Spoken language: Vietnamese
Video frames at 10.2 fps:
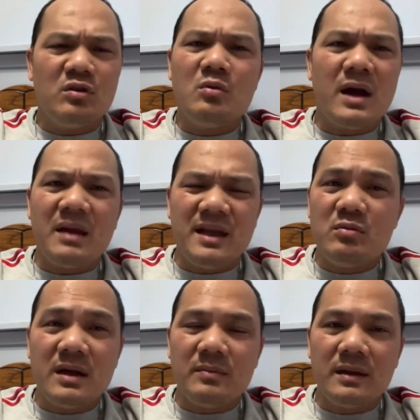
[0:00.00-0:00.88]
tụi nó hoài mấy
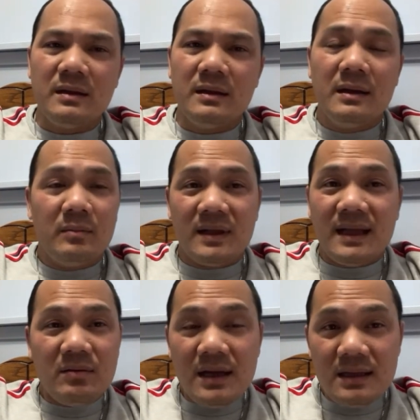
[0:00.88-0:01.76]
chục năm mà
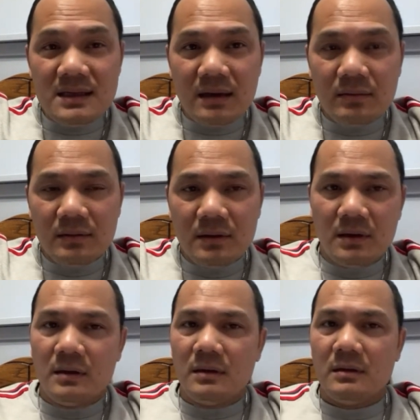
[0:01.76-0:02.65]
theo riết thì sao
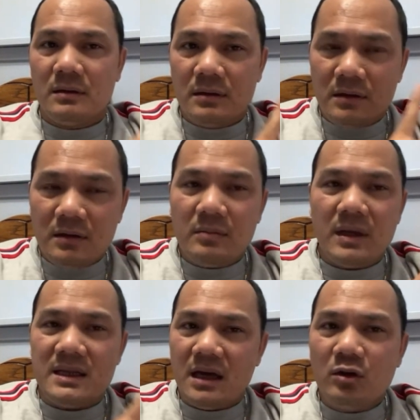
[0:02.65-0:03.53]
nước
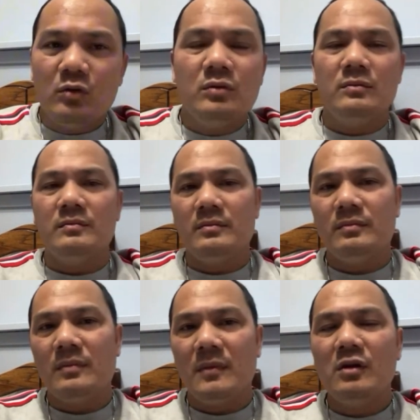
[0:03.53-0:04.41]
mình chết luôn
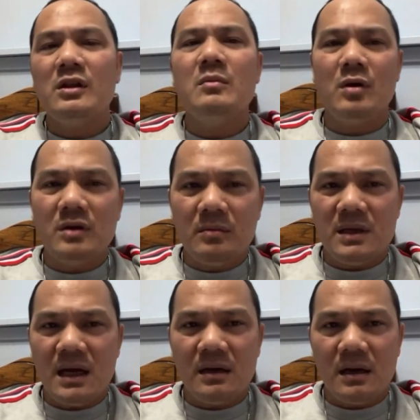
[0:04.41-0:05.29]
nó tuyên bố nước mình
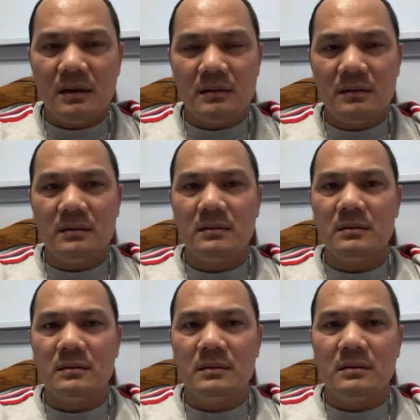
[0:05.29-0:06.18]
chết rồi đó
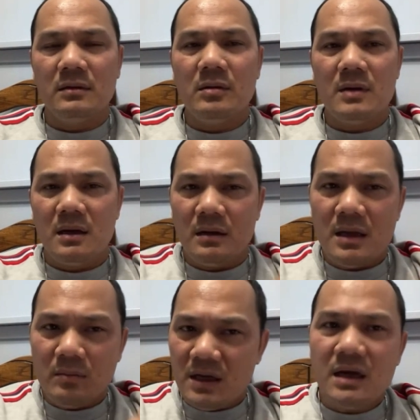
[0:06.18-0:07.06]

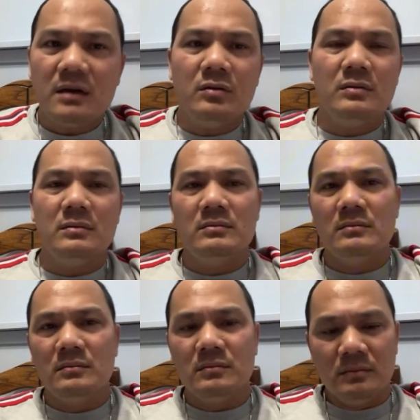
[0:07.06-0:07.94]
dân mình chết luôn
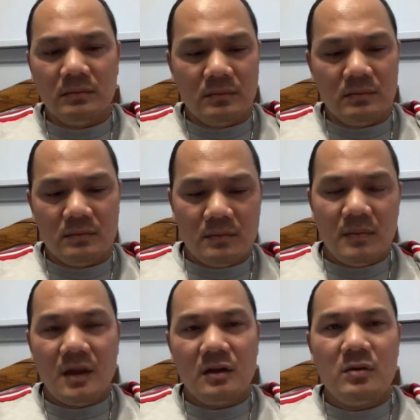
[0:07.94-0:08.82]

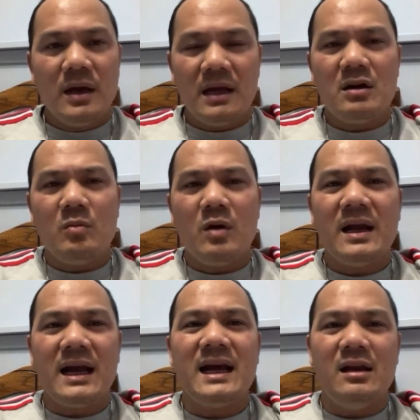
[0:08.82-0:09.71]
tụi hán nó đồng quá
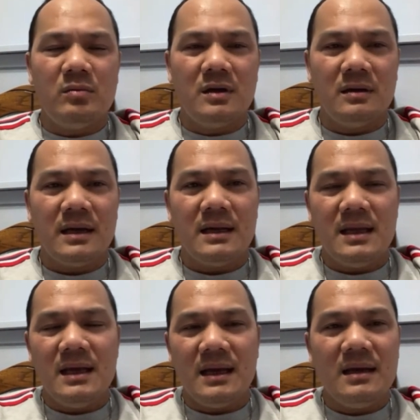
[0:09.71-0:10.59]
cả đại lục được
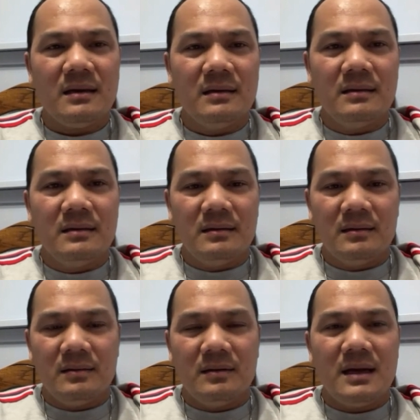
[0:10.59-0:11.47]
chị nghĩ rồi
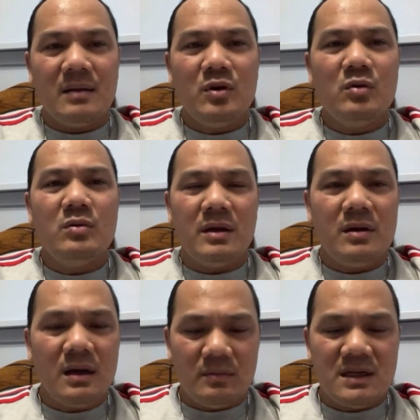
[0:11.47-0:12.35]
cái đám ngu kiểu
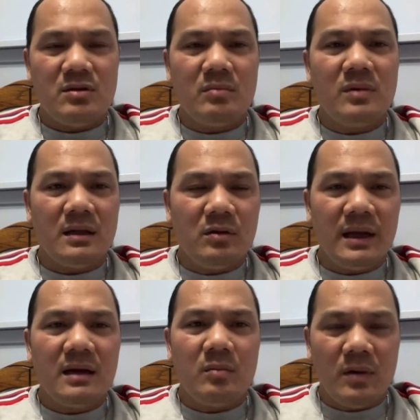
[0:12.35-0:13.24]
đó làm sao chống lại tụi
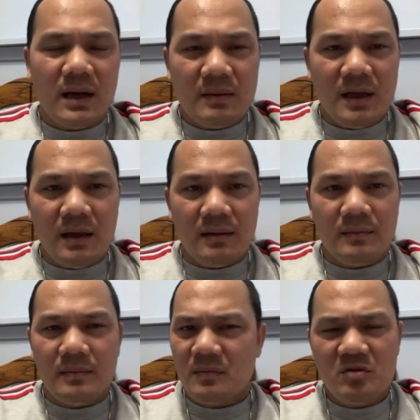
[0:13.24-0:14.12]
hán đồng quá nam kỳ
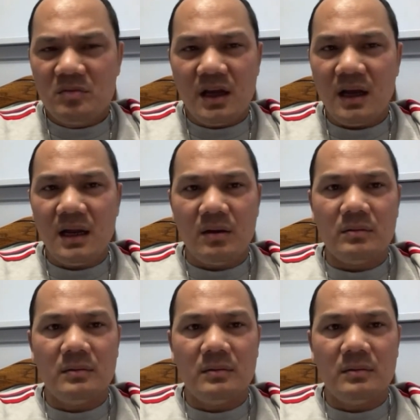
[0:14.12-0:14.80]
thế nào